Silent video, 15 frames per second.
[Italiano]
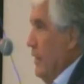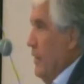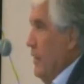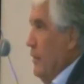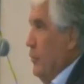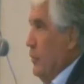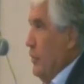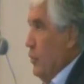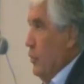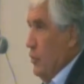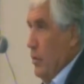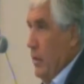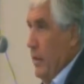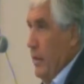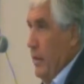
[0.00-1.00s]
un
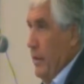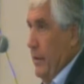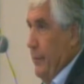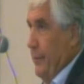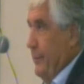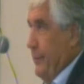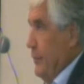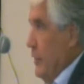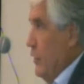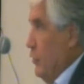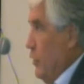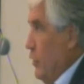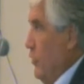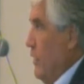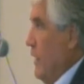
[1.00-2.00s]
saluto ai
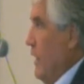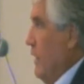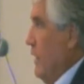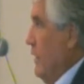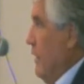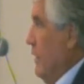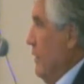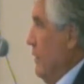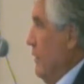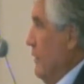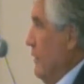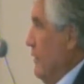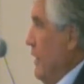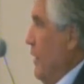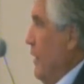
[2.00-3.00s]
direttori generali del
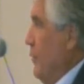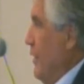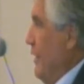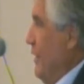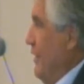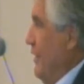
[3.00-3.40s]
sistema,